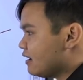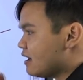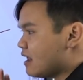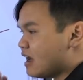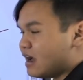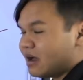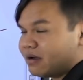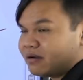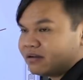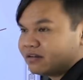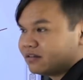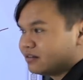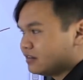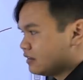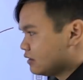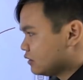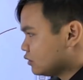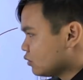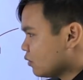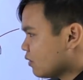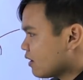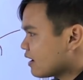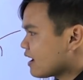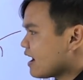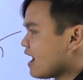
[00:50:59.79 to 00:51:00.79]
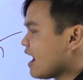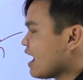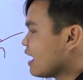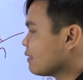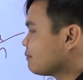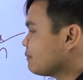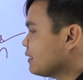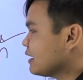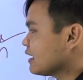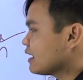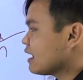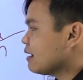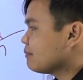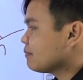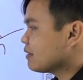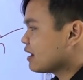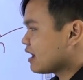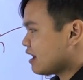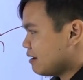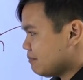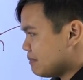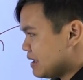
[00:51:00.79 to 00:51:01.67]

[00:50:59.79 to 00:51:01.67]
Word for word: นะตรงกลางเป็นคำเข